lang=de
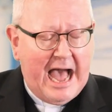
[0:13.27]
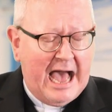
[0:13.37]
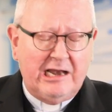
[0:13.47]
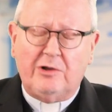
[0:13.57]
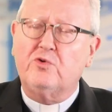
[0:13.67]

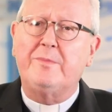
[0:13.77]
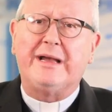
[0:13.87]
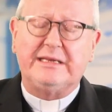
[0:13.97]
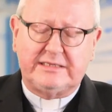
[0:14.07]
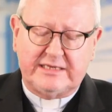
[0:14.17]
Aller
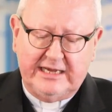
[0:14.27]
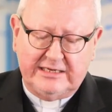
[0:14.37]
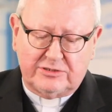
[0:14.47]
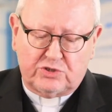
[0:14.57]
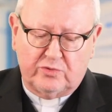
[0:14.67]

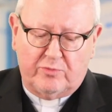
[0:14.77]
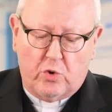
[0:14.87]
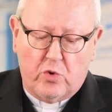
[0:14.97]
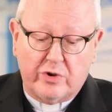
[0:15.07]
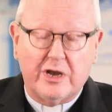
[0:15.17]
Humanität zum
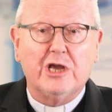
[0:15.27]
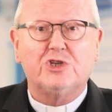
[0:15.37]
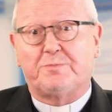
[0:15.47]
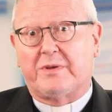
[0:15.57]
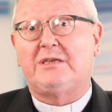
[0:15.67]
Hohn
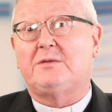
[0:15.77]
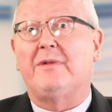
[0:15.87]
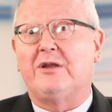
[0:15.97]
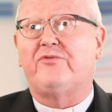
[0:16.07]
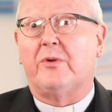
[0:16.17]
spricht
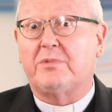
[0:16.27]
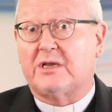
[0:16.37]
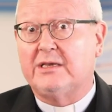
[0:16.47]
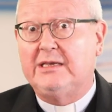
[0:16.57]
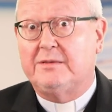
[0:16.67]
man vom
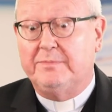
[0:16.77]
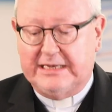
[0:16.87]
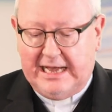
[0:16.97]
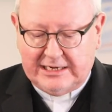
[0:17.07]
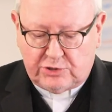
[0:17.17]
Krieg
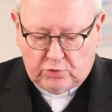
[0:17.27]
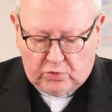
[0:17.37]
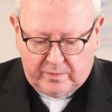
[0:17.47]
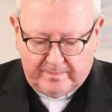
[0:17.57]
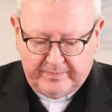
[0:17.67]
mit
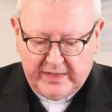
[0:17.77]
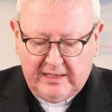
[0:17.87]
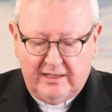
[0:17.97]
Atom.